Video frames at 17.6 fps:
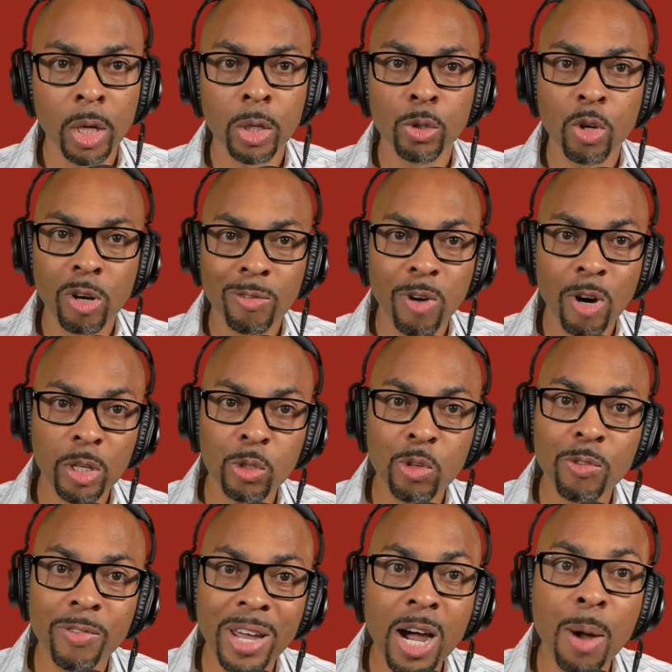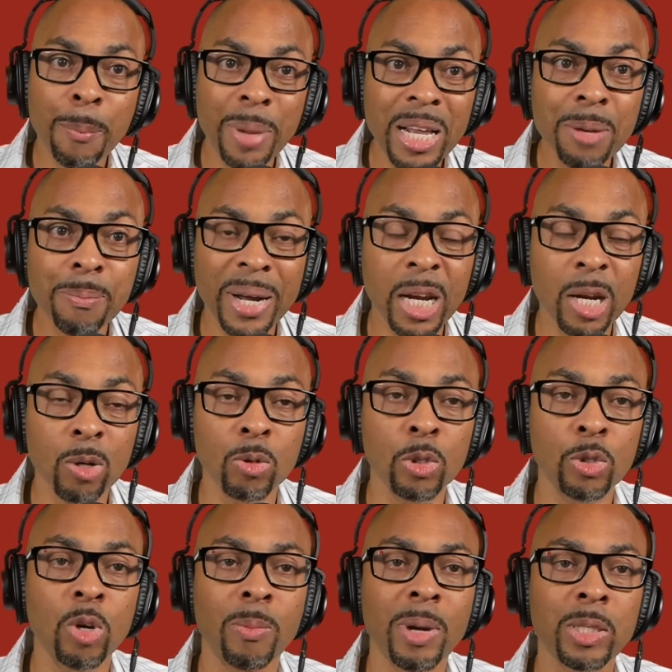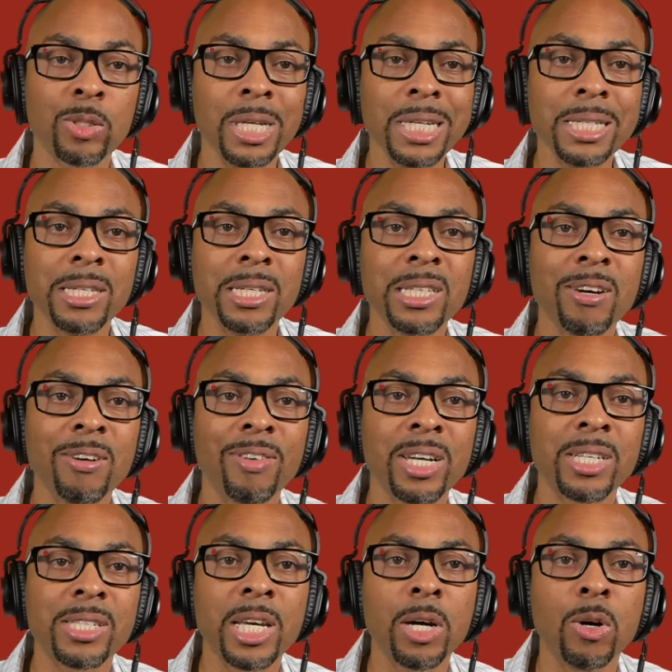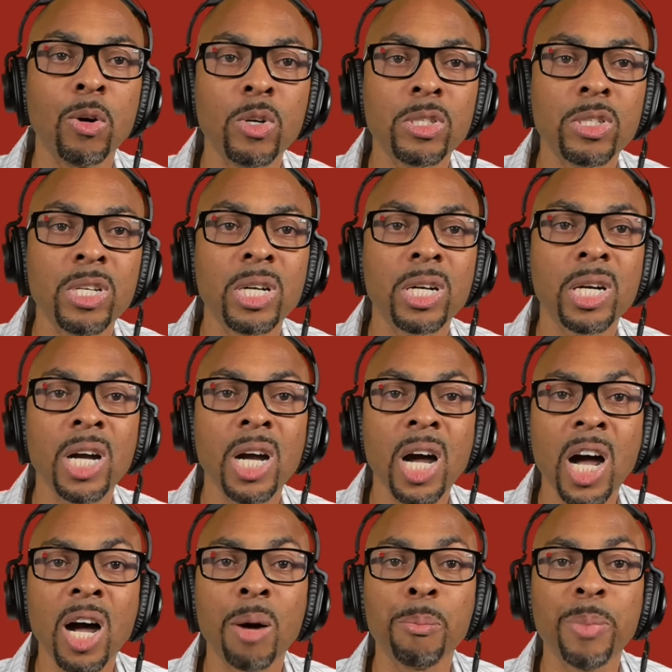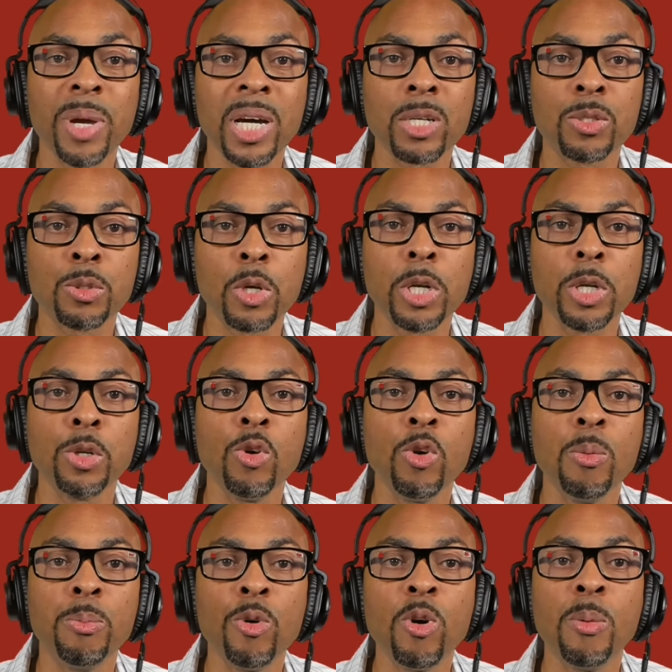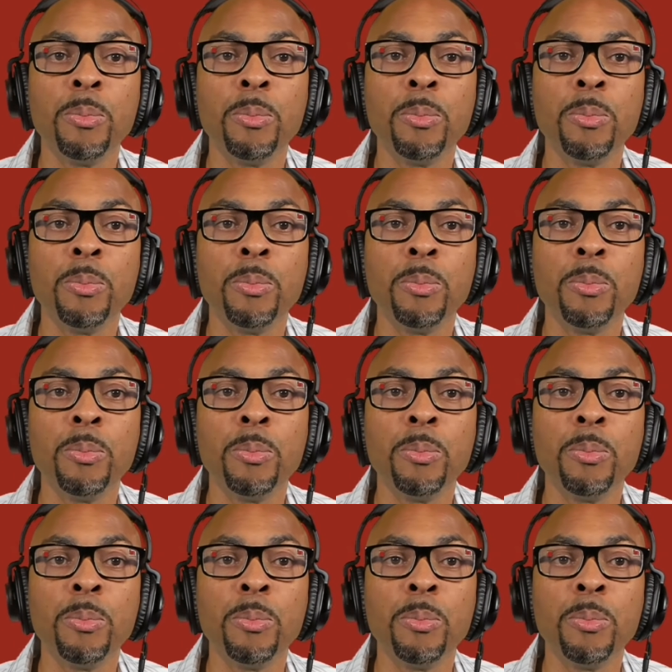Donc, faut que nous fassions en pile précaution. Parce que il dit dans verset 11 car personne ne peut